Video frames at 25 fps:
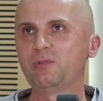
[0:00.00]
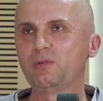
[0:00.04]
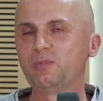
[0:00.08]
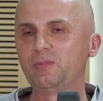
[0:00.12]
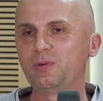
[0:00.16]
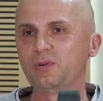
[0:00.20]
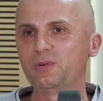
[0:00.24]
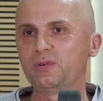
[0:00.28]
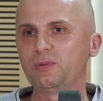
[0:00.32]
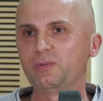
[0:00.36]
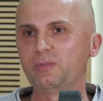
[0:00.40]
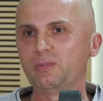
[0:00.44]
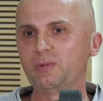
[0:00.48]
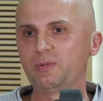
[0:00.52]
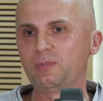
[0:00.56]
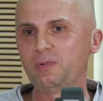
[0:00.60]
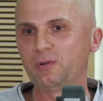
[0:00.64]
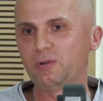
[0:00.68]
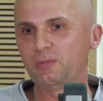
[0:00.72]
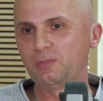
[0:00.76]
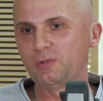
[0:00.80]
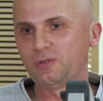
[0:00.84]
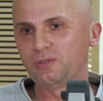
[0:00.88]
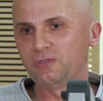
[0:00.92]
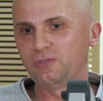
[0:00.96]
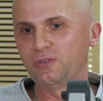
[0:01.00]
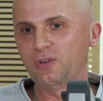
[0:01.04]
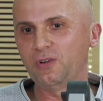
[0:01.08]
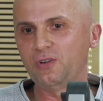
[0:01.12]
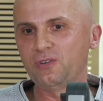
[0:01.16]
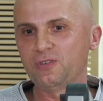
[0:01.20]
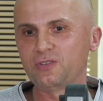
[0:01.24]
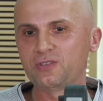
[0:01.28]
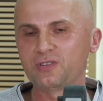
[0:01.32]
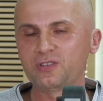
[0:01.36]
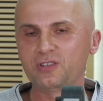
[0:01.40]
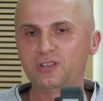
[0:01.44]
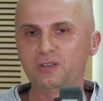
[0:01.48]
bo, bo, bo
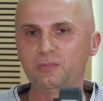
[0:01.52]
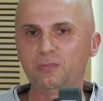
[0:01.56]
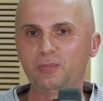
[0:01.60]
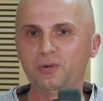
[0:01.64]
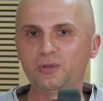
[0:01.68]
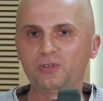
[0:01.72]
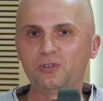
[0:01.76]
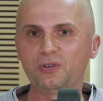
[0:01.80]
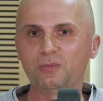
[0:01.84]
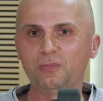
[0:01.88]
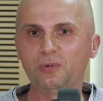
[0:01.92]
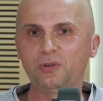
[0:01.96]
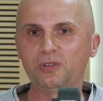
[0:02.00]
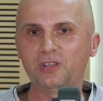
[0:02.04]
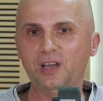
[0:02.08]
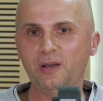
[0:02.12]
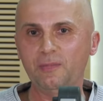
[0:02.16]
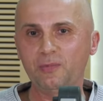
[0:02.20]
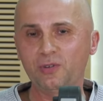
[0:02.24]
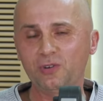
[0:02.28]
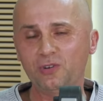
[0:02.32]
obowiązki, bo to, bo tamto,